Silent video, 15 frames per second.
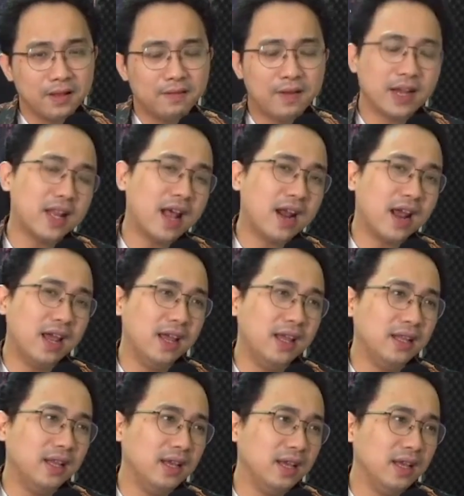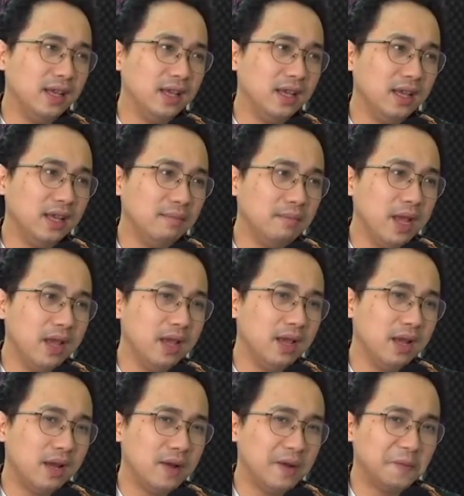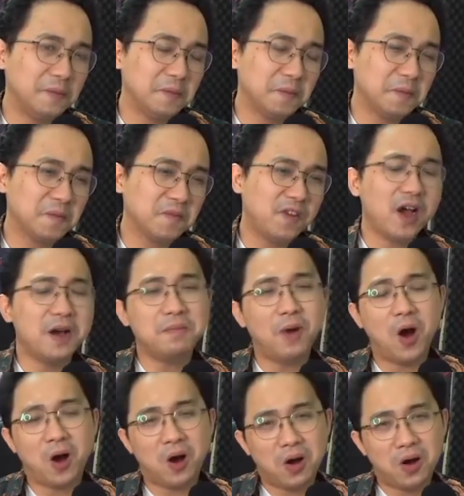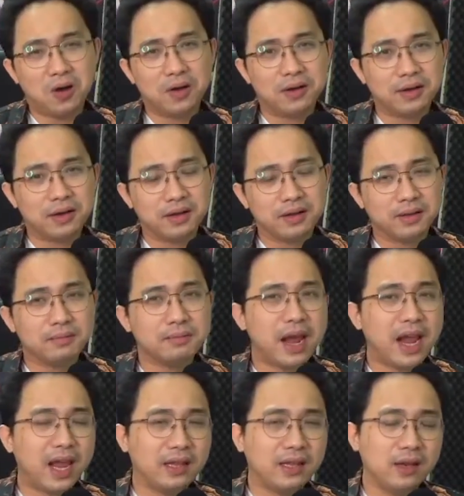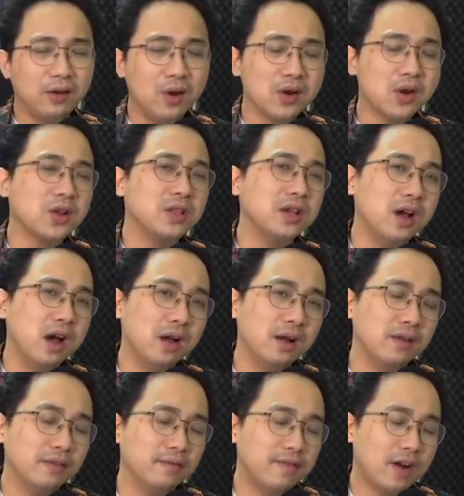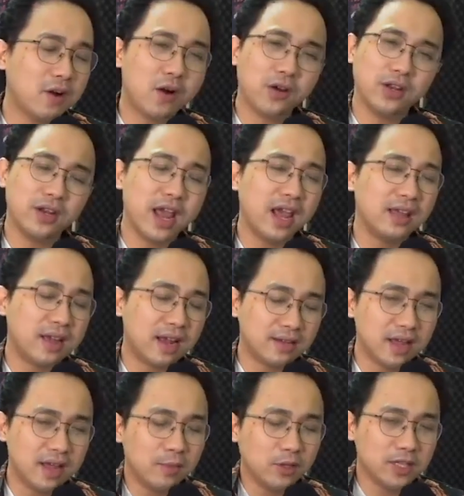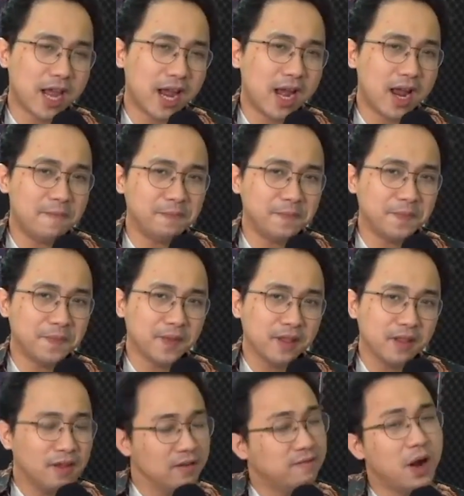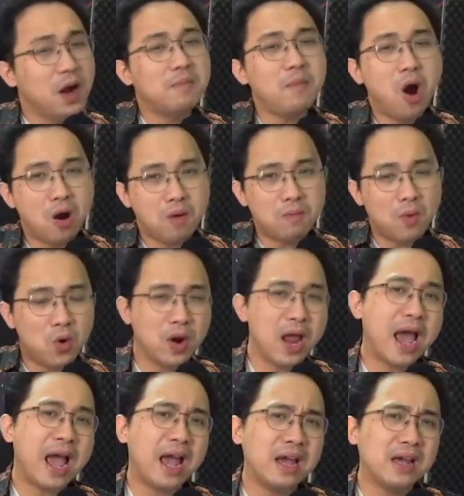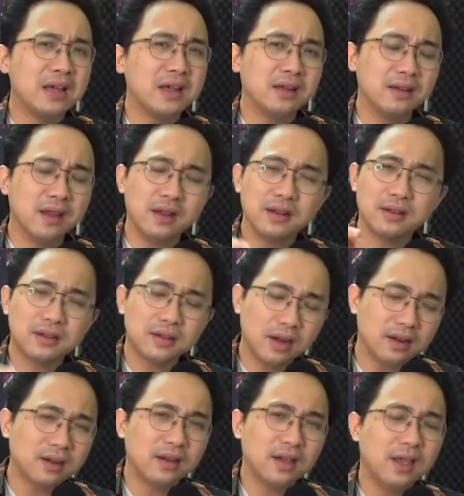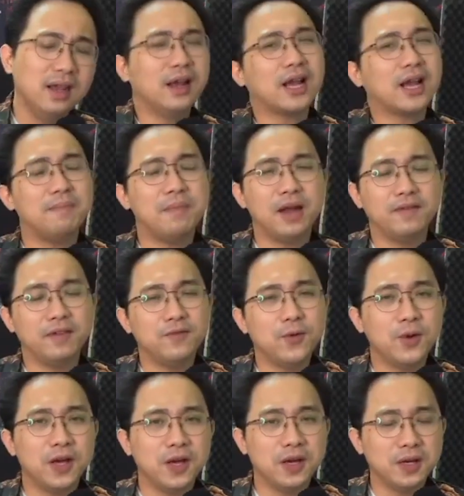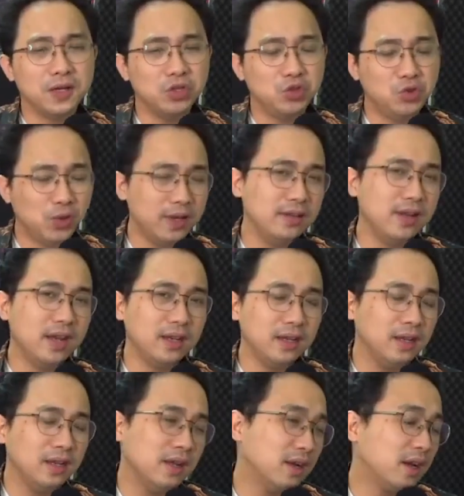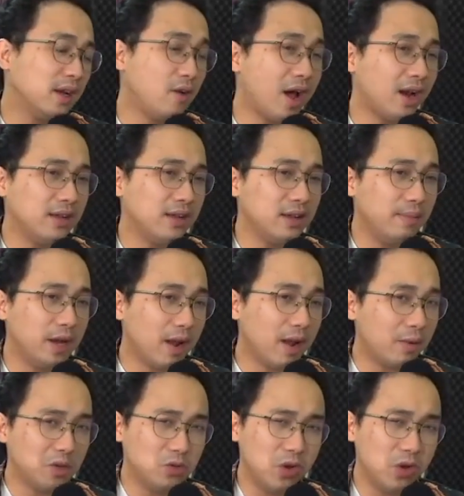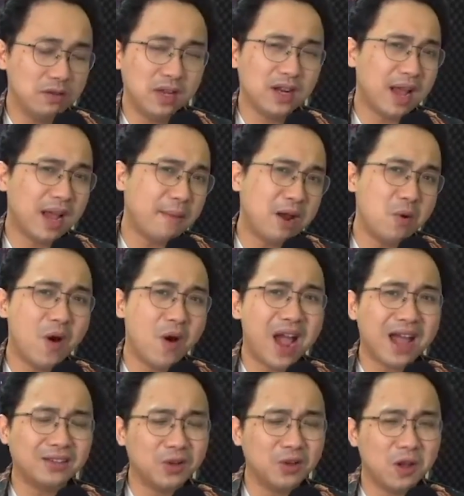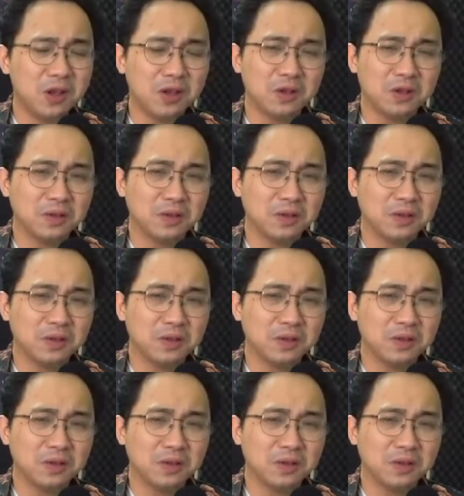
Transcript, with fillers: và cái thằng này thì bị uh, vợ bỏ mẹ thì luôn coi thường và coi như đẻ hắn ra một sai lầm vợ bỏ bồ đá nên cực kỳ là căm hận với phụ nữ chuyên giết cái đoạn nãy giờ mình đọc là chuyên giết gái bán hoa rồi